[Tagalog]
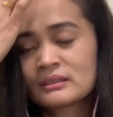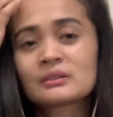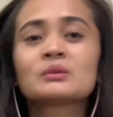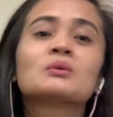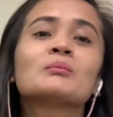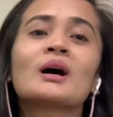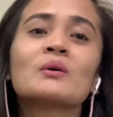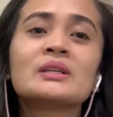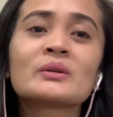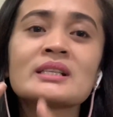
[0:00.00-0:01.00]
So,
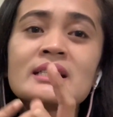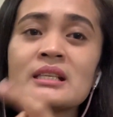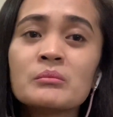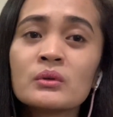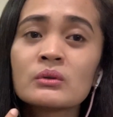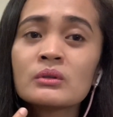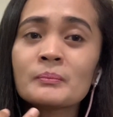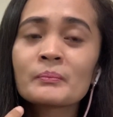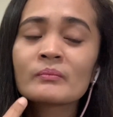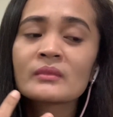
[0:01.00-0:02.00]
bawal yung resibo
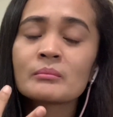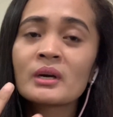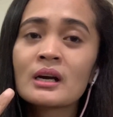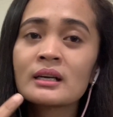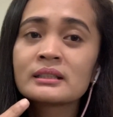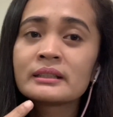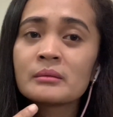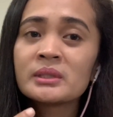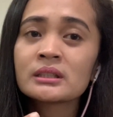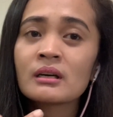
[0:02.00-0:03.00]

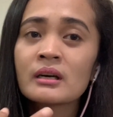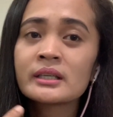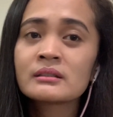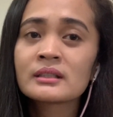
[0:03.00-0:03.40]
mag-debit card,